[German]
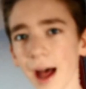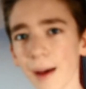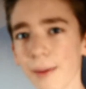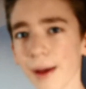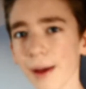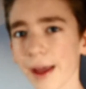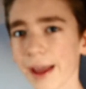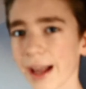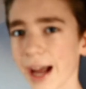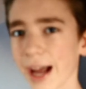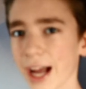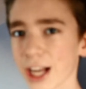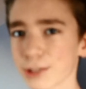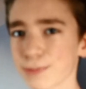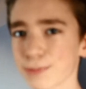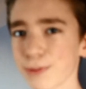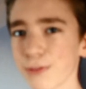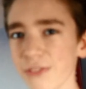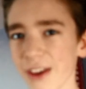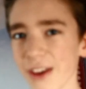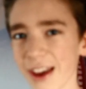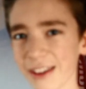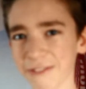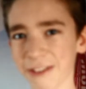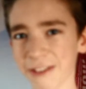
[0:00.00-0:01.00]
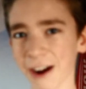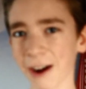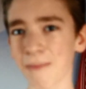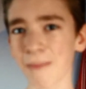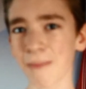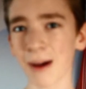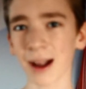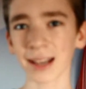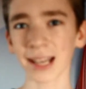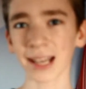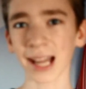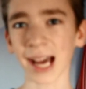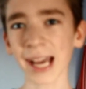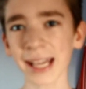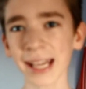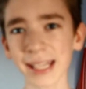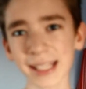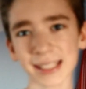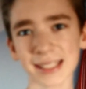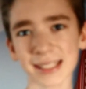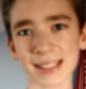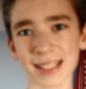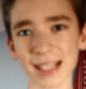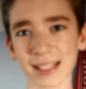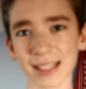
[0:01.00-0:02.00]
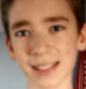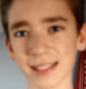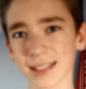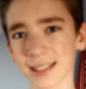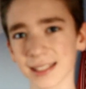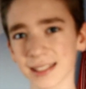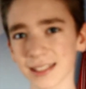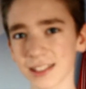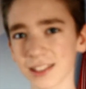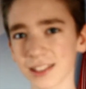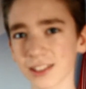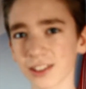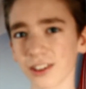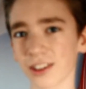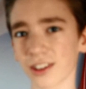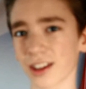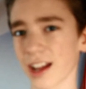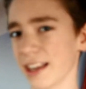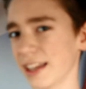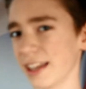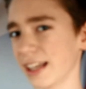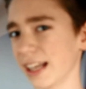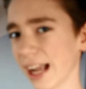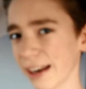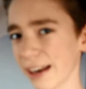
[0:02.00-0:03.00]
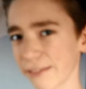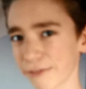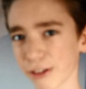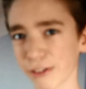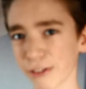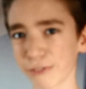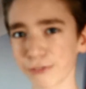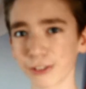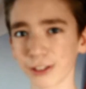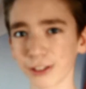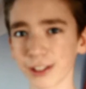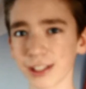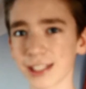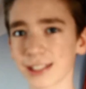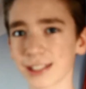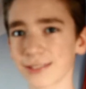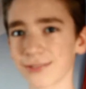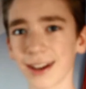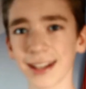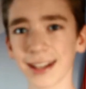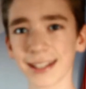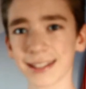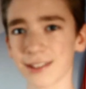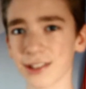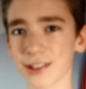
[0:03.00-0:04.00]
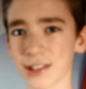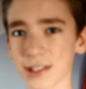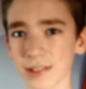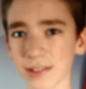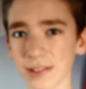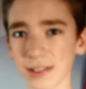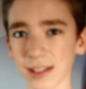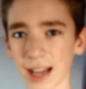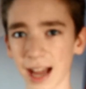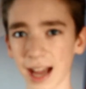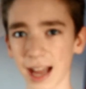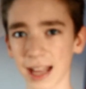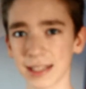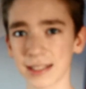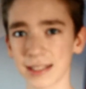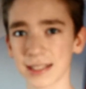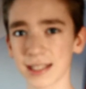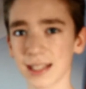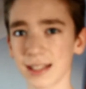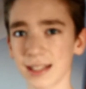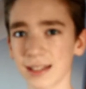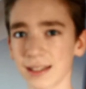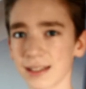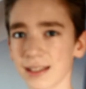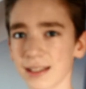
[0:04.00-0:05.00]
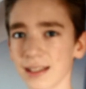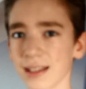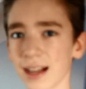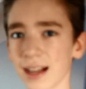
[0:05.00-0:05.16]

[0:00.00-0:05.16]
Aber egal, spulen wir einfach mal einige Zeit zurück an den Anfang Anfang von 2013.